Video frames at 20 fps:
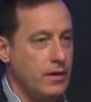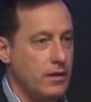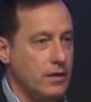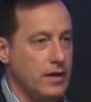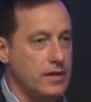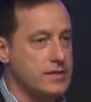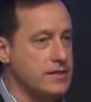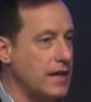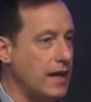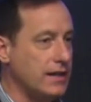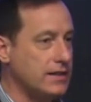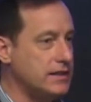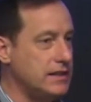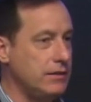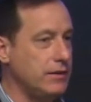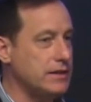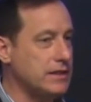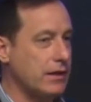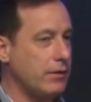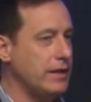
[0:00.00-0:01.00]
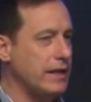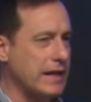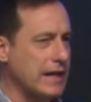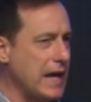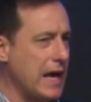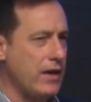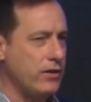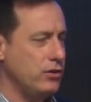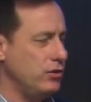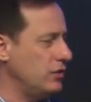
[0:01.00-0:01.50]
que se activa a través de
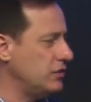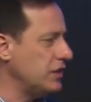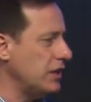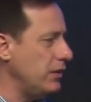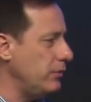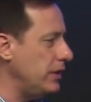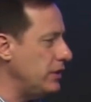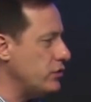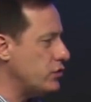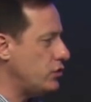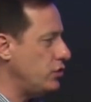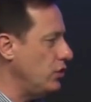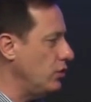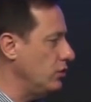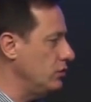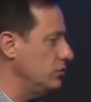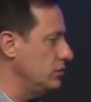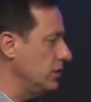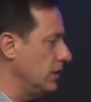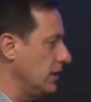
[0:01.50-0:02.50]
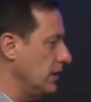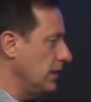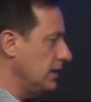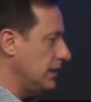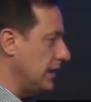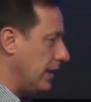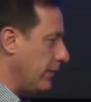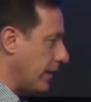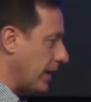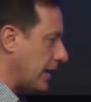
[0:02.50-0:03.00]
radio, de televisión,
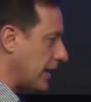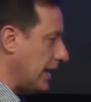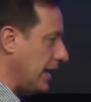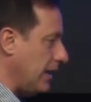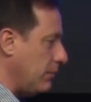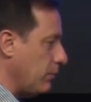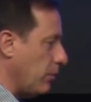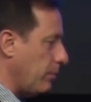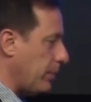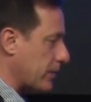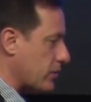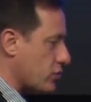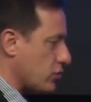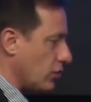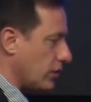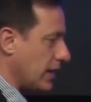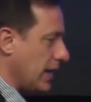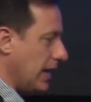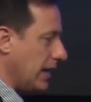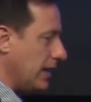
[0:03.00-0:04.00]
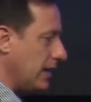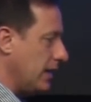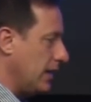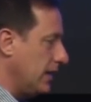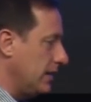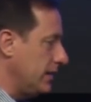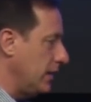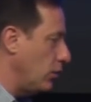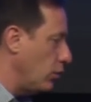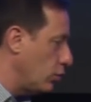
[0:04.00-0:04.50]
del evangelismo personal,
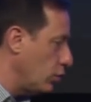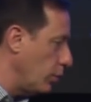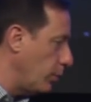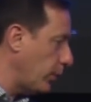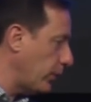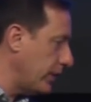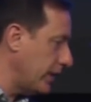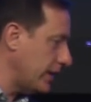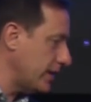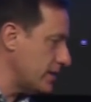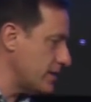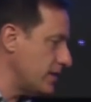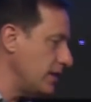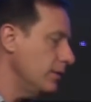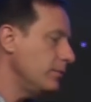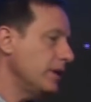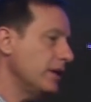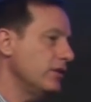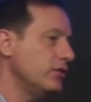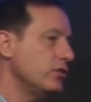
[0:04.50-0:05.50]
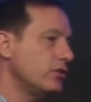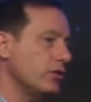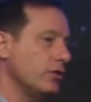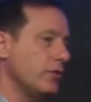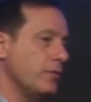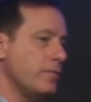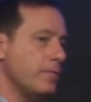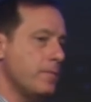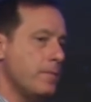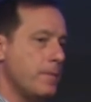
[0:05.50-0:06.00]
de los grupos de crecimiento,
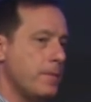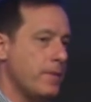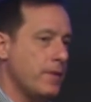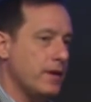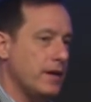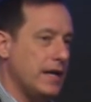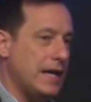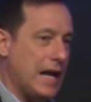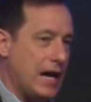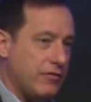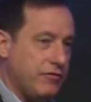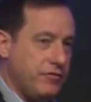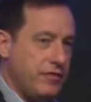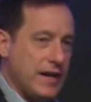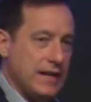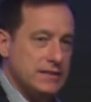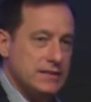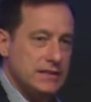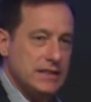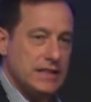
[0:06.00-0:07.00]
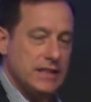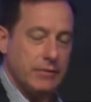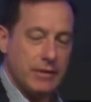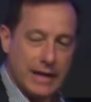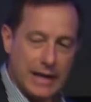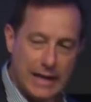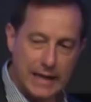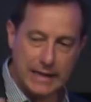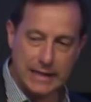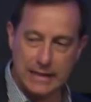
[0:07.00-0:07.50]
el afán de llevar
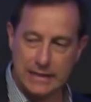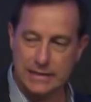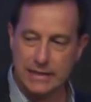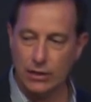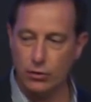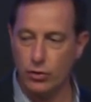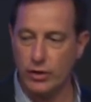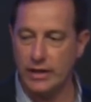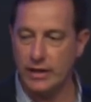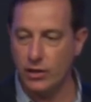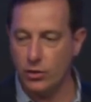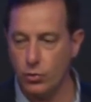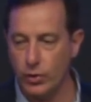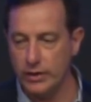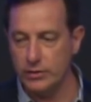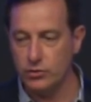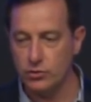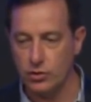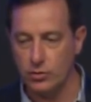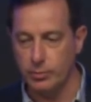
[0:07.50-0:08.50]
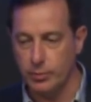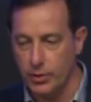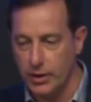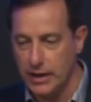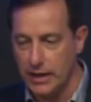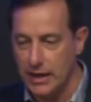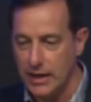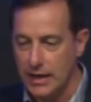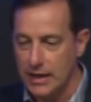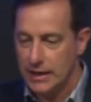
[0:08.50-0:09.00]
a la gente a los encuentros,
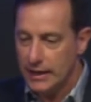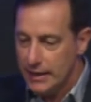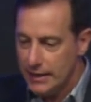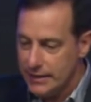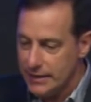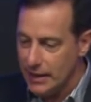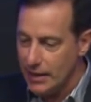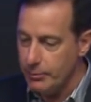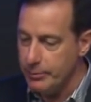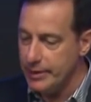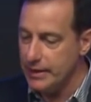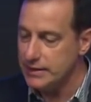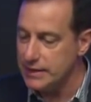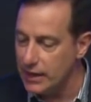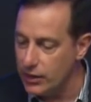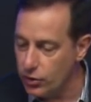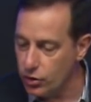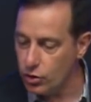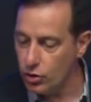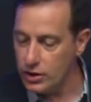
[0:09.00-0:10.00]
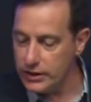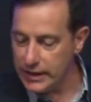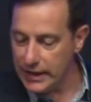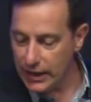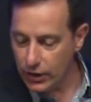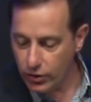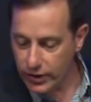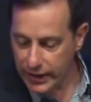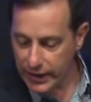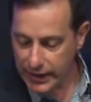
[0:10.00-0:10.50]
porque interpreta el rol de
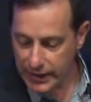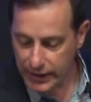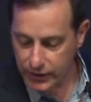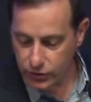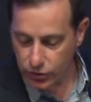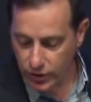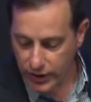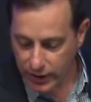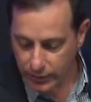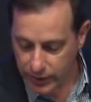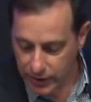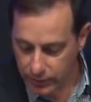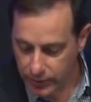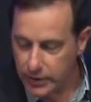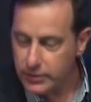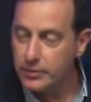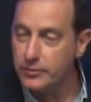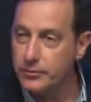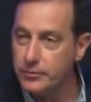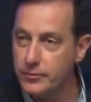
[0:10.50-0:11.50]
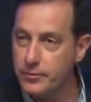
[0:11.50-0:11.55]
la hora que le toca vivir.